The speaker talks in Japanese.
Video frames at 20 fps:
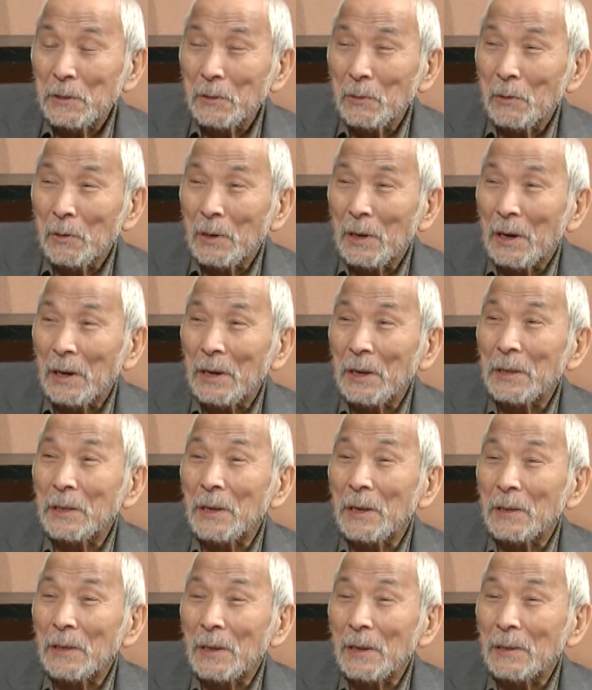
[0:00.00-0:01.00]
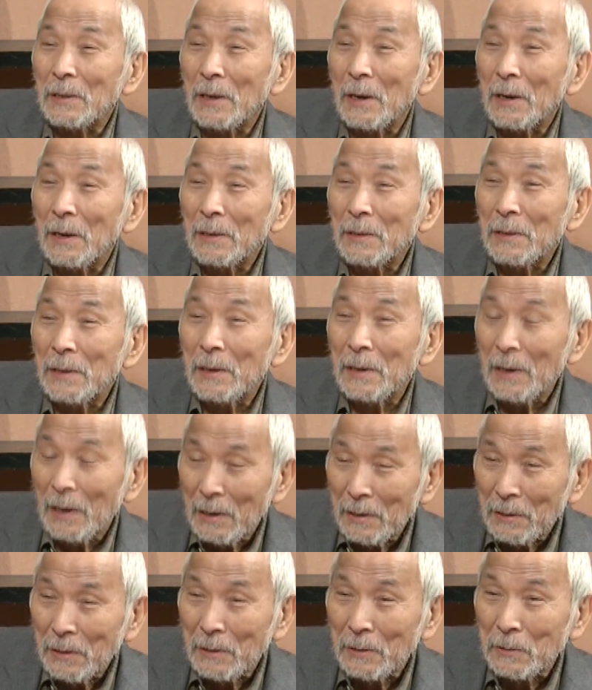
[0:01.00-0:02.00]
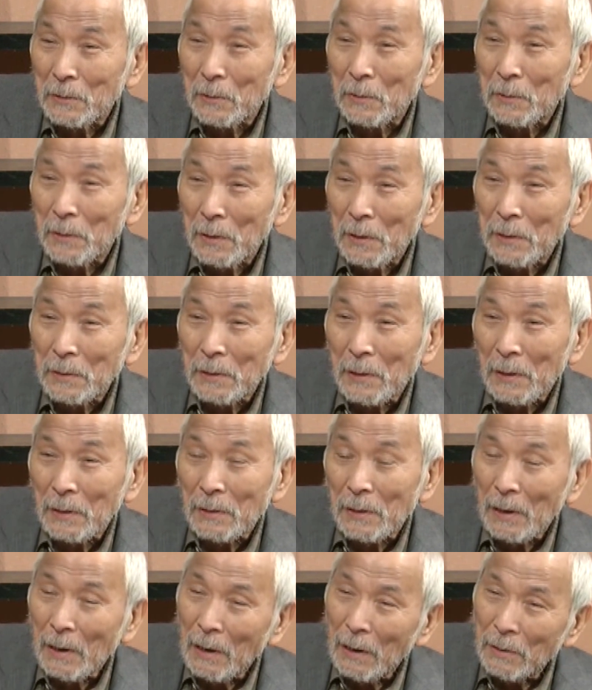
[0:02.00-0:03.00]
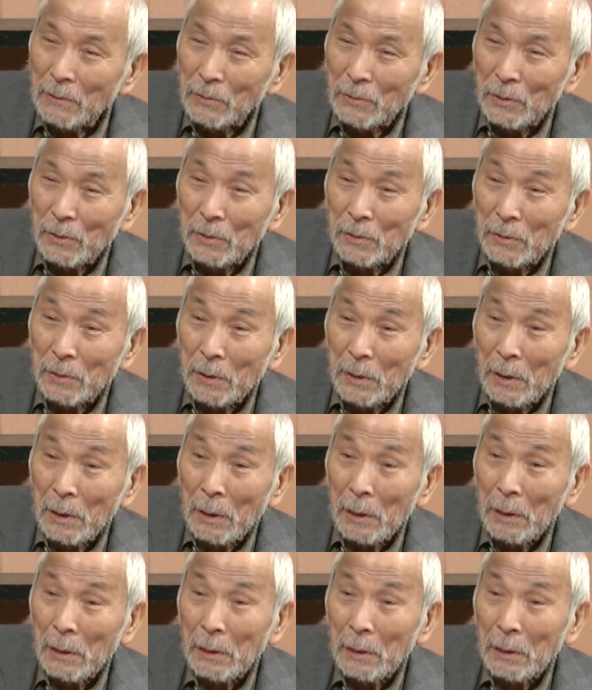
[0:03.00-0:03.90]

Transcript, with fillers: をかけて戦ってないんですよね、うん、戦うというか